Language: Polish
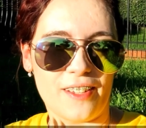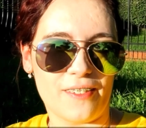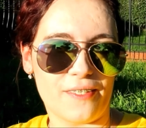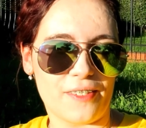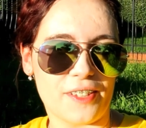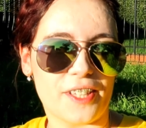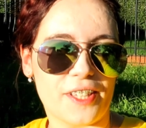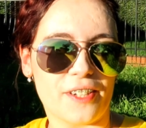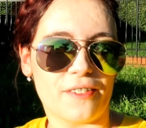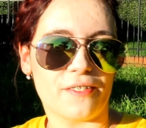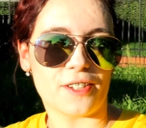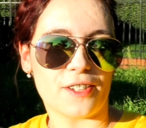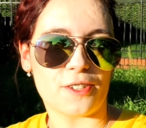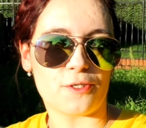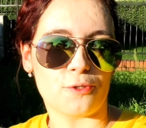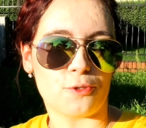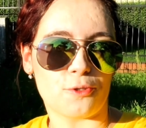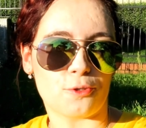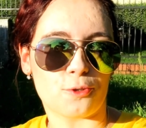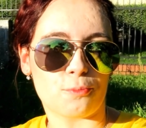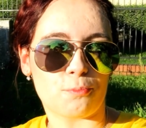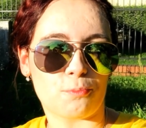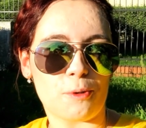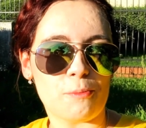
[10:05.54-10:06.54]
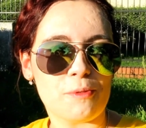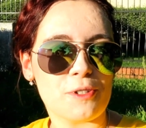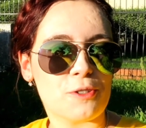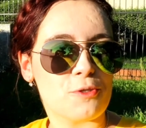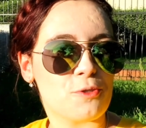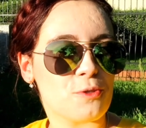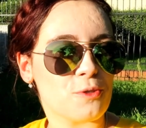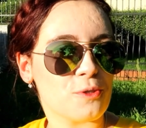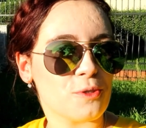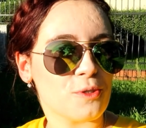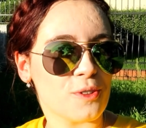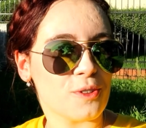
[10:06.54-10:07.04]
Witam Was już po
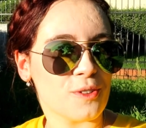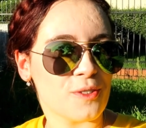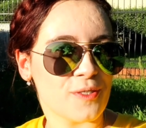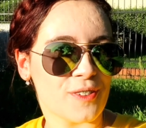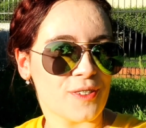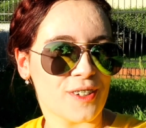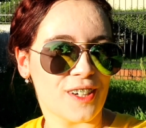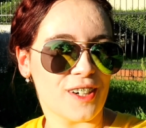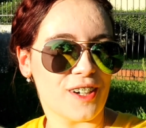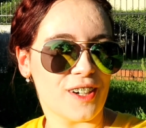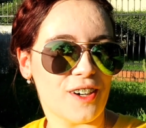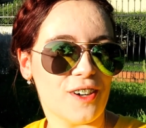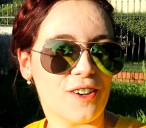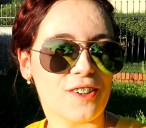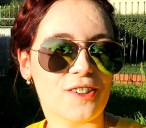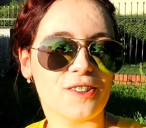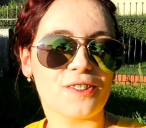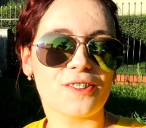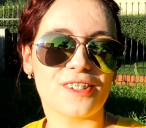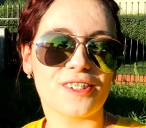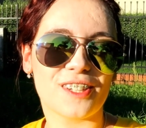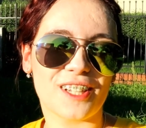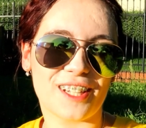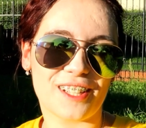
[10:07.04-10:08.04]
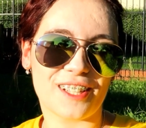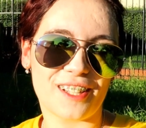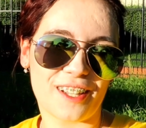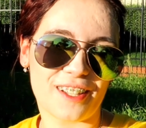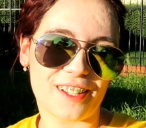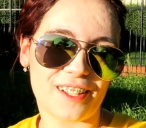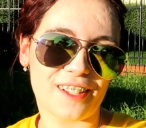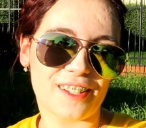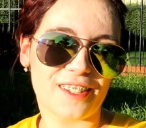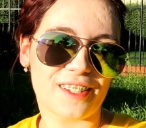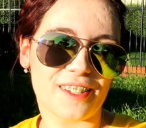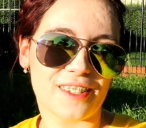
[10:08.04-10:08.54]
meczu. Ogólnie
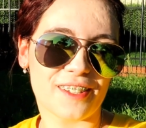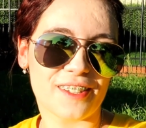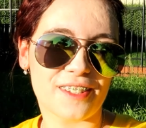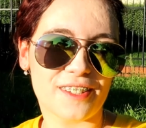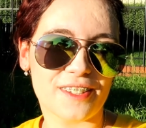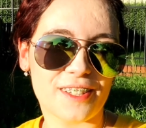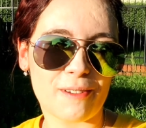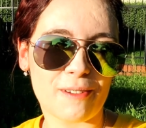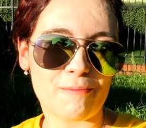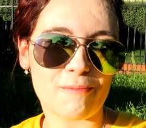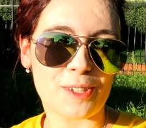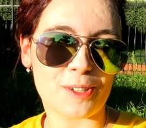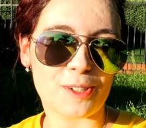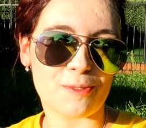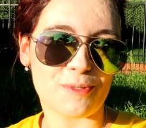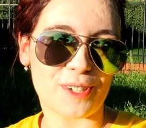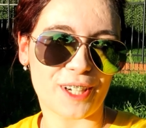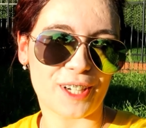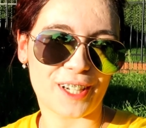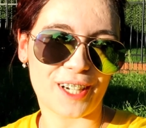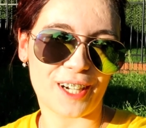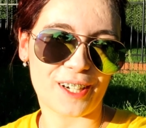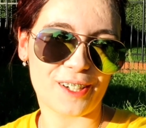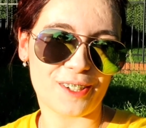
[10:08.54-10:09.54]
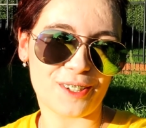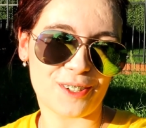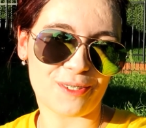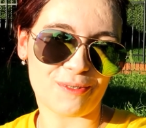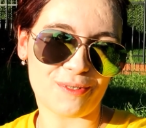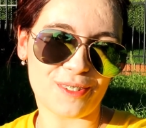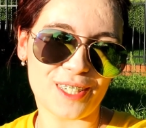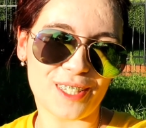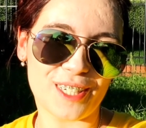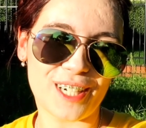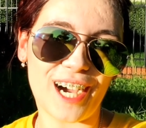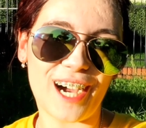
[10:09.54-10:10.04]
y, sam mecz
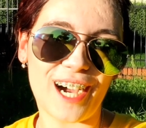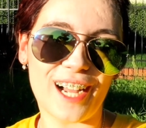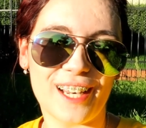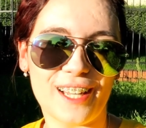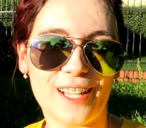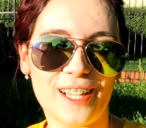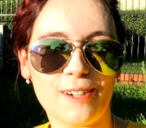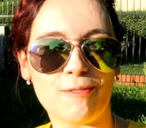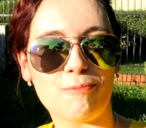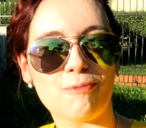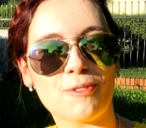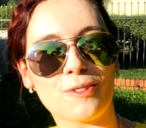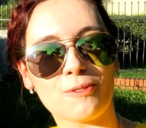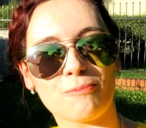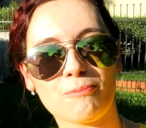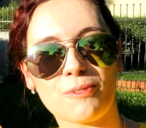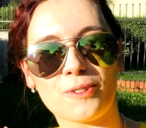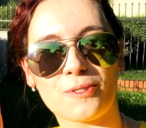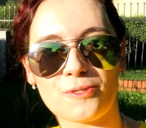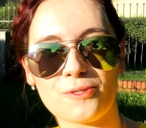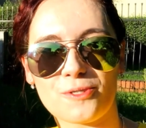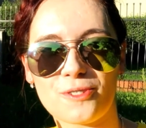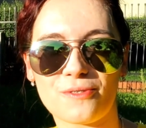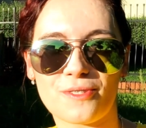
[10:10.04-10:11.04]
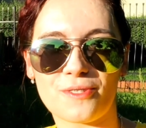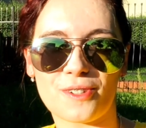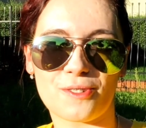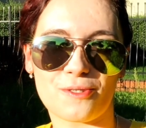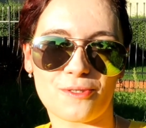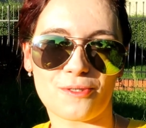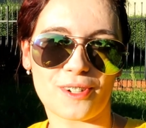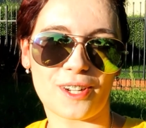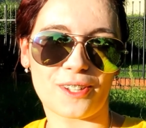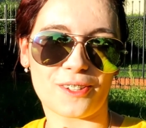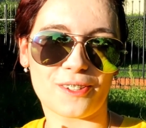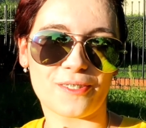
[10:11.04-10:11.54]
przegraliśmy, ale punkt bonusowy
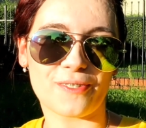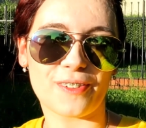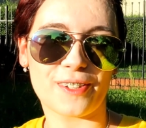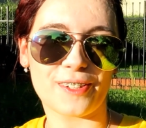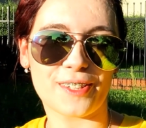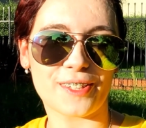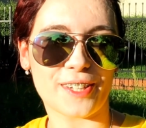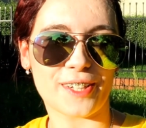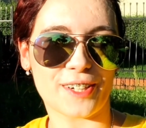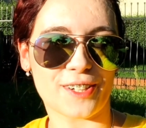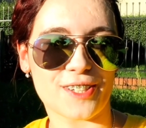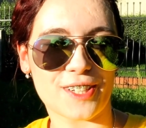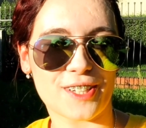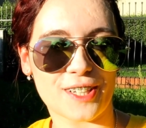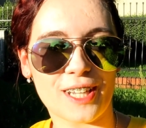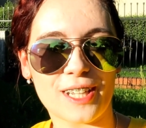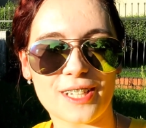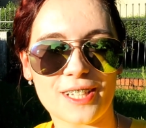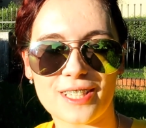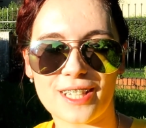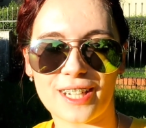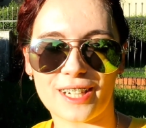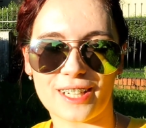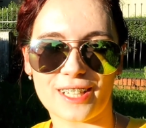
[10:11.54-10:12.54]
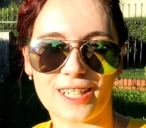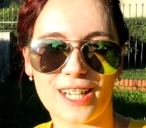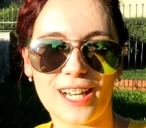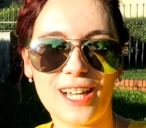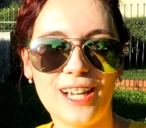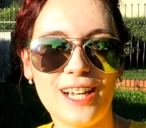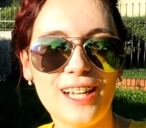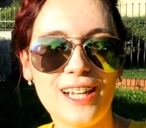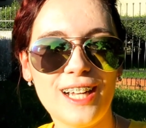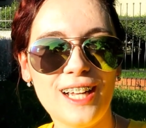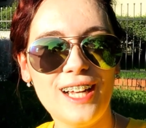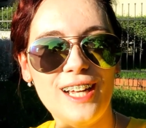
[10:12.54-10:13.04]
jest uratowany, także nie jest tak
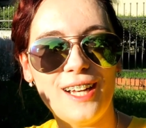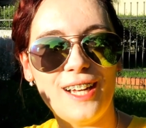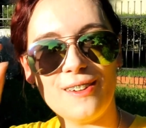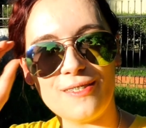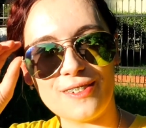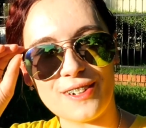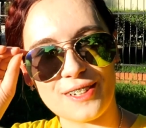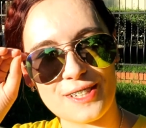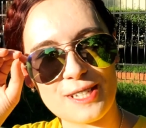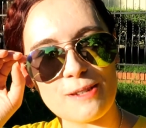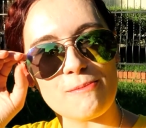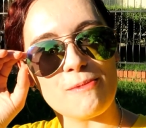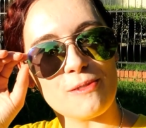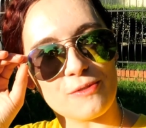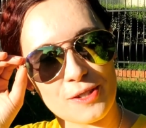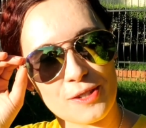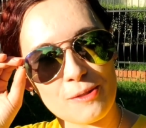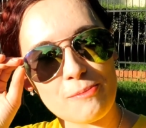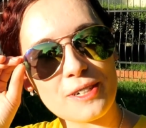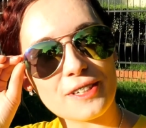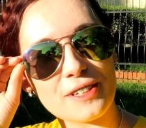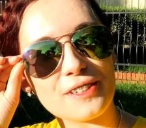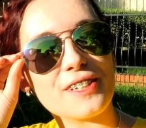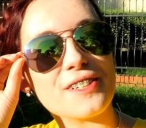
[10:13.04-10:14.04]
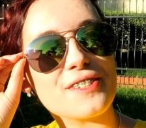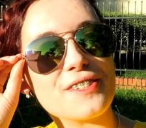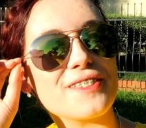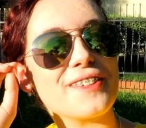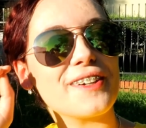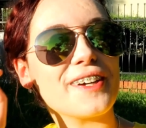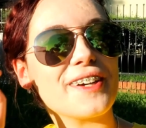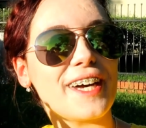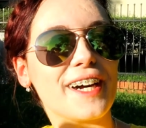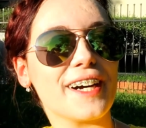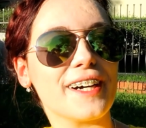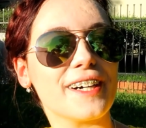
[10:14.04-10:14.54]
źle. Wracamy w dobrych
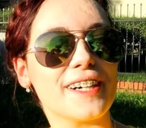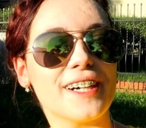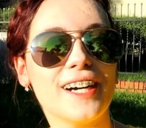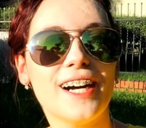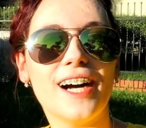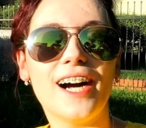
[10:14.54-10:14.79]
nastrojach.